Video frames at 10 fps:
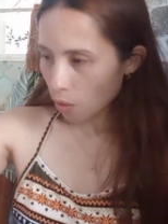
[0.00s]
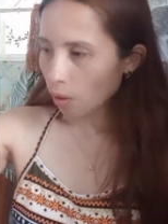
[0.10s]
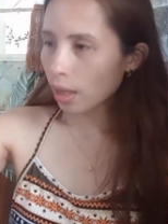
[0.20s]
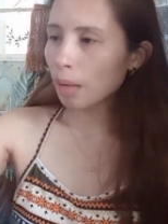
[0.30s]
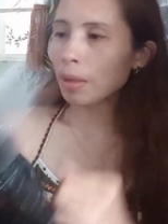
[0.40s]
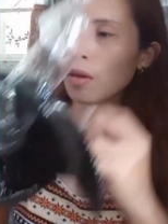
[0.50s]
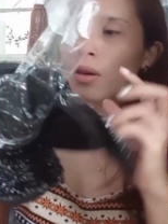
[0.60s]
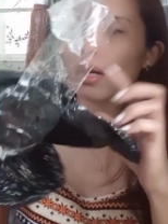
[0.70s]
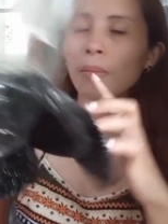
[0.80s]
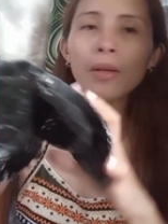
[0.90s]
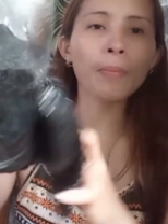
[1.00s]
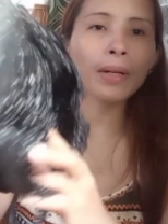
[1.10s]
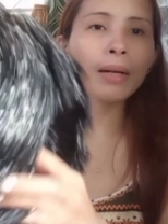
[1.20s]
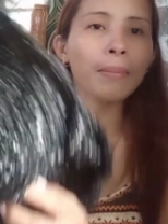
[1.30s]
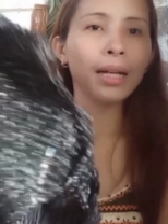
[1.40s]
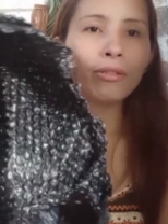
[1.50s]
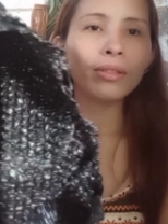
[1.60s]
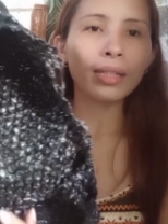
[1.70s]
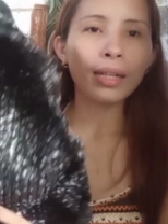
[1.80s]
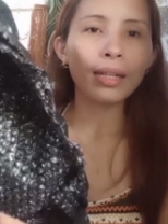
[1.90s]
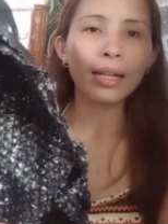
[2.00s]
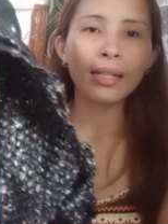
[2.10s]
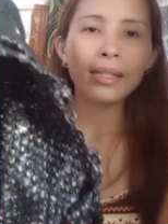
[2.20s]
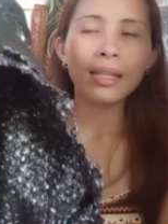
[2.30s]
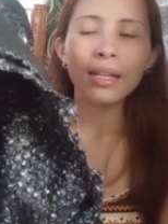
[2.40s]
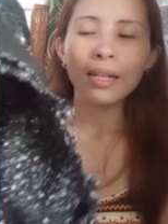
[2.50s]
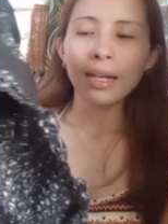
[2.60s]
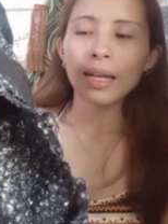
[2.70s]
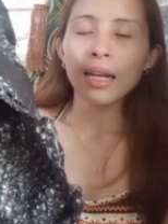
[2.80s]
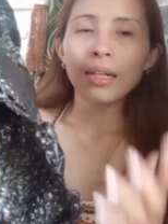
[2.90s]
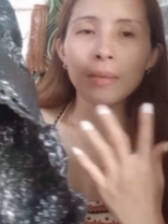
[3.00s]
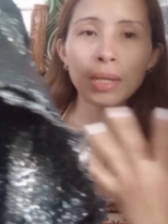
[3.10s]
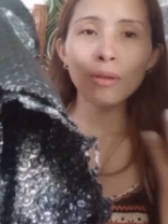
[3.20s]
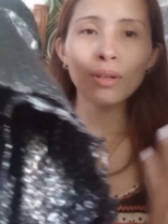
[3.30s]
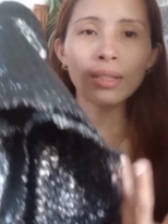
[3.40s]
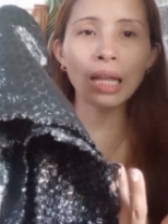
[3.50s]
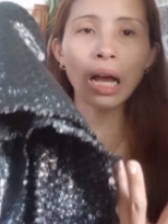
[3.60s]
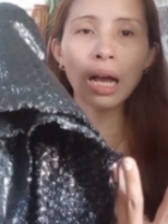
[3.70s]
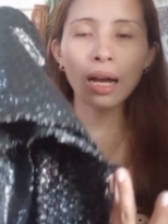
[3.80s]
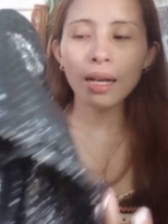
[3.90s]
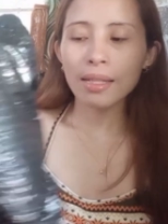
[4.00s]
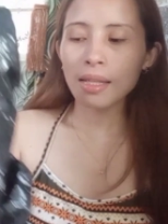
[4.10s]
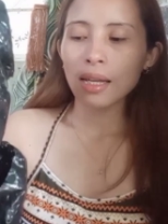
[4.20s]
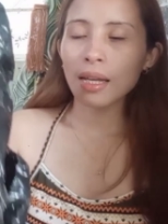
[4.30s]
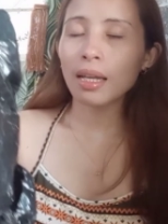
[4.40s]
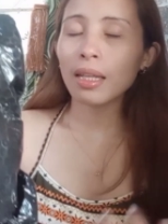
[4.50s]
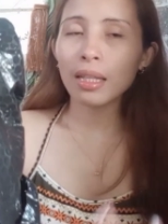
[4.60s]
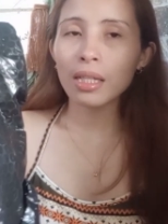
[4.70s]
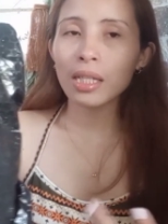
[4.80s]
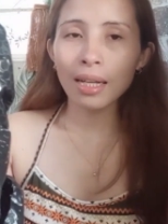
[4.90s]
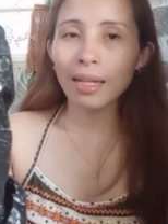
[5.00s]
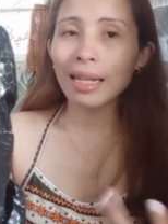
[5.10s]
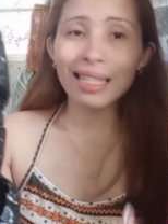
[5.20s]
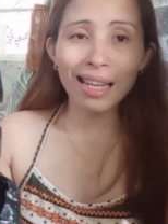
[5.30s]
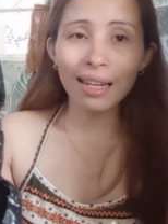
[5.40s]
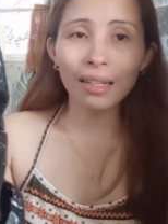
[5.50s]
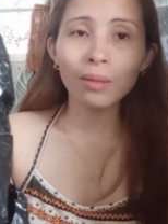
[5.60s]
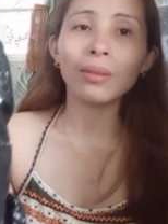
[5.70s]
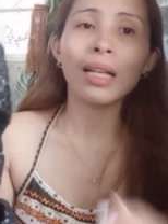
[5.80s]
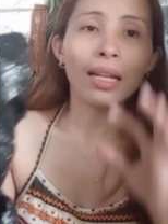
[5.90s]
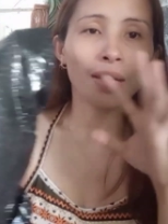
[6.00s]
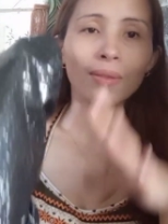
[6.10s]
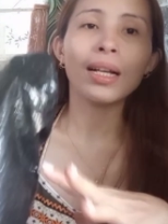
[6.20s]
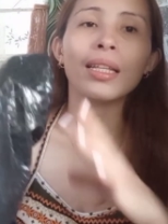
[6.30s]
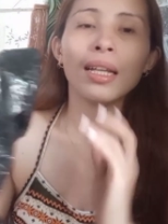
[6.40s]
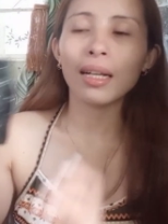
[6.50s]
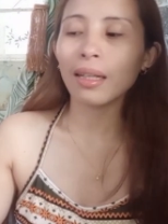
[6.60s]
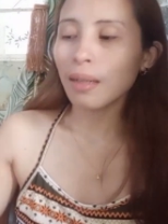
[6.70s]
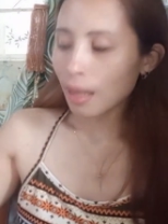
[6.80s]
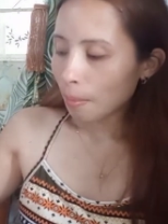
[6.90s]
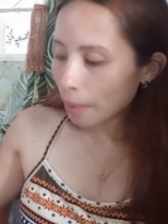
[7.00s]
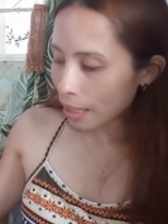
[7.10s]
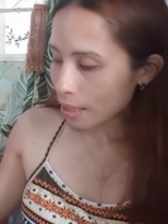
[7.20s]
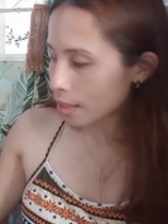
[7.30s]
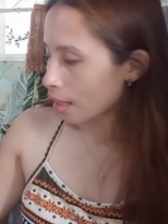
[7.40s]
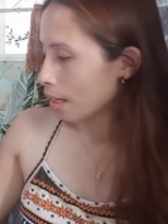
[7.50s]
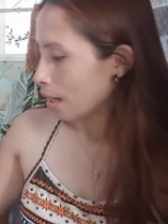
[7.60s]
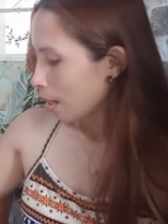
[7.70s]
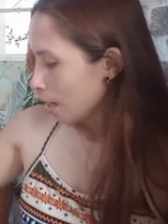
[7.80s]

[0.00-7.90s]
okay naman, okay naman yung pagkabalot niya guys. Kaya lang naman ako nagtaka kasi hindi siya lasada totally yung kanyang plastic.